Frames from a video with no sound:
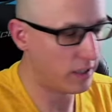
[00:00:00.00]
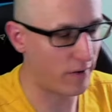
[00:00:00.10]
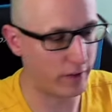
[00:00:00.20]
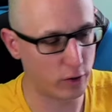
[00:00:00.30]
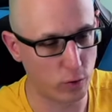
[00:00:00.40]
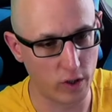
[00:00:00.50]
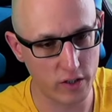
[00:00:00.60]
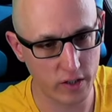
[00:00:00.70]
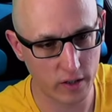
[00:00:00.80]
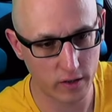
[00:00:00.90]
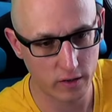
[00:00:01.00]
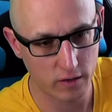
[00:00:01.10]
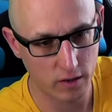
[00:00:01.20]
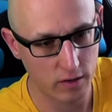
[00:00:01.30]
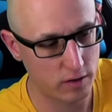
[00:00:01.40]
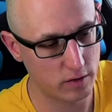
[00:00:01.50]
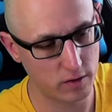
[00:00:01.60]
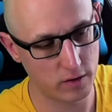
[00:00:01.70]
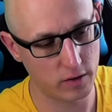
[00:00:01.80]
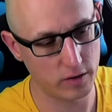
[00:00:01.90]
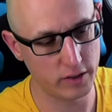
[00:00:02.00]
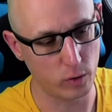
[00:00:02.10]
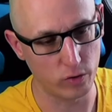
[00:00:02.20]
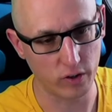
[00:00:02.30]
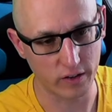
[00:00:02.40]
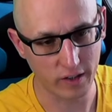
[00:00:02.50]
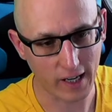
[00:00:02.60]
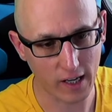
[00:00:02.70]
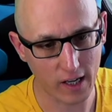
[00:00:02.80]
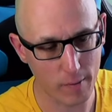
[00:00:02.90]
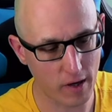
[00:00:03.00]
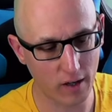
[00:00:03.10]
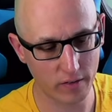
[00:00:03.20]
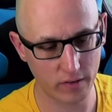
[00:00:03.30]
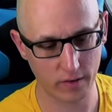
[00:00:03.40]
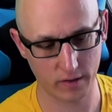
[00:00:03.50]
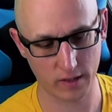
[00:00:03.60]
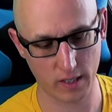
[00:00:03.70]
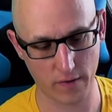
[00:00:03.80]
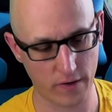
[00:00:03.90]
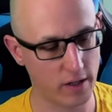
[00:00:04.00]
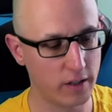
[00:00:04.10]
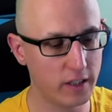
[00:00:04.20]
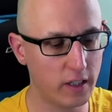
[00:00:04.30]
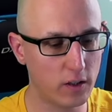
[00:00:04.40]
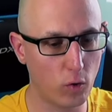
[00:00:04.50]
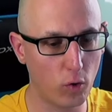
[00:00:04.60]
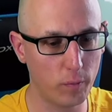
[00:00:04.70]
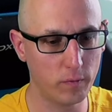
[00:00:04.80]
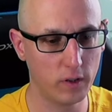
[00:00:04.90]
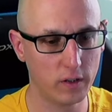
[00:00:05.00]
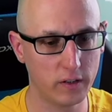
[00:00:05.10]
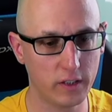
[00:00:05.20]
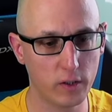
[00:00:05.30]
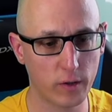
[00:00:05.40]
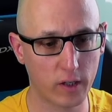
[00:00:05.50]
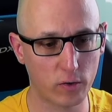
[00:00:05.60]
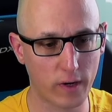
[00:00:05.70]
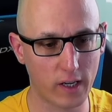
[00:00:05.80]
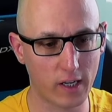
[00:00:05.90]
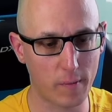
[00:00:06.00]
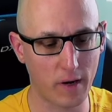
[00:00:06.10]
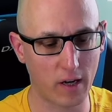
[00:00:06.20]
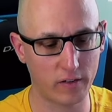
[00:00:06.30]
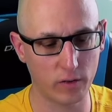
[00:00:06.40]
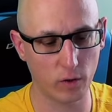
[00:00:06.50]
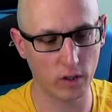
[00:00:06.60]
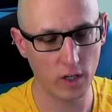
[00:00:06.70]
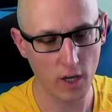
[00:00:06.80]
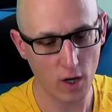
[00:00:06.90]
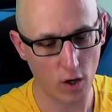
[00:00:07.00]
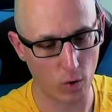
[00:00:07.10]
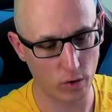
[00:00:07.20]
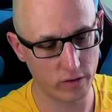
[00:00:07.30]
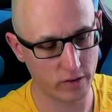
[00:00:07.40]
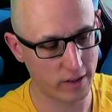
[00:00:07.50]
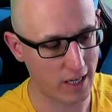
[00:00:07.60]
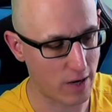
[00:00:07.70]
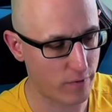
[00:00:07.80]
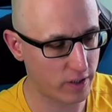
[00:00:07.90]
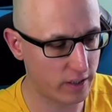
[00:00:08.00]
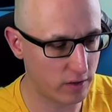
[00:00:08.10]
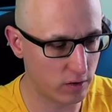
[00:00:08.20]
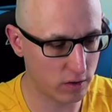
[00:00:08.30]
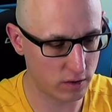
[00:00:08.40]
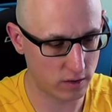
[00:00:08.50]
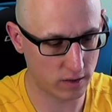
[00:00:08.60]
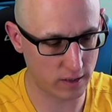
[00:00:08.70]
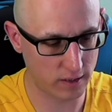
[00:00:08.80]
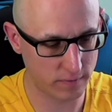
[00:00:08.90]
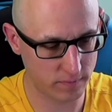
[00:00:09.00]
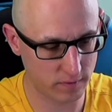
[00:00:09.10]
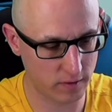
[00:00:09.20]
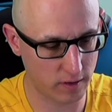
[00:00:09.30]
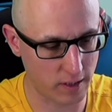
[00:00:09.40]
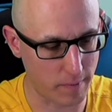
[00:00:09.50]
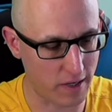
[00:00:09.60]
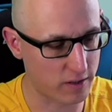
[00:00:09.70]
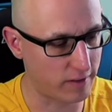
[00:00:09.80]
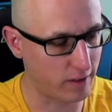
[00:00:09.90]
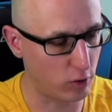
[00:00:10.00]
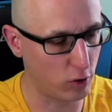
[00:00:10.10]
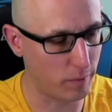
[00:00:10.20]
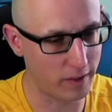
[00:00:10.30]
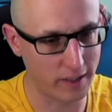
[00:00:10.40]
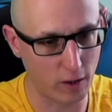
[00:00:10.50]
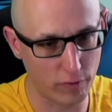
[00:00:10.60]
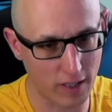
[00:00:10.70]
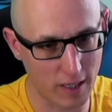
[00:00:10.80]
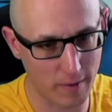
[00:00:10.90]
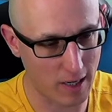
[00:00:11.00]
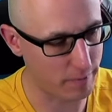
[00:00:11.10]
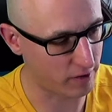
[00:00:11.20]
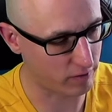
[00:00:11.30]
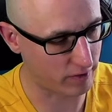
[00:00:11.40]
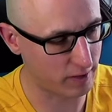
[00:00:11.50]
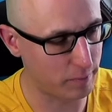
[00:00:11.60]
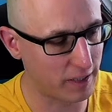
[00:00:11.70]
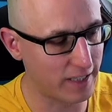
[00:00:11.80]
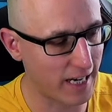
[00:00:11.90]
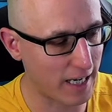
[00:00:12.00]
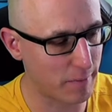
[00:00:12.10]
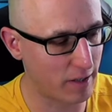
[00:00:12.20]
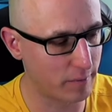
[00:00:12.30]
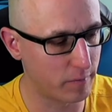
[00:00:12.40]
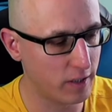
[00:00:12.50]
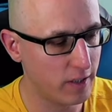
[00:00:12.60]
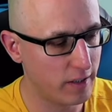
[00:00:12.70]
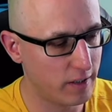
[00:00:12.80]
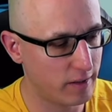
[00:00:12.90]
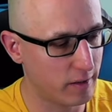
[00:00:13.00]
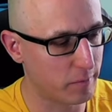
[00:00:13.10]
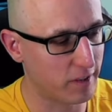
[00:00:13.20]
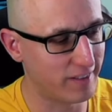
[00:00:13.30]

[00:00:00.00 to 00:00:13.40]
Hier haben wir natürlich die unteren Tracking-Kameras. Hier haben wir hier oben die Tracking-Kameras noch. Und äh, dann haben wir hier noch, ach, da mache ich jetzt auch nochmal den Aufkleber ab, dass wir die Brille nachher mal im, im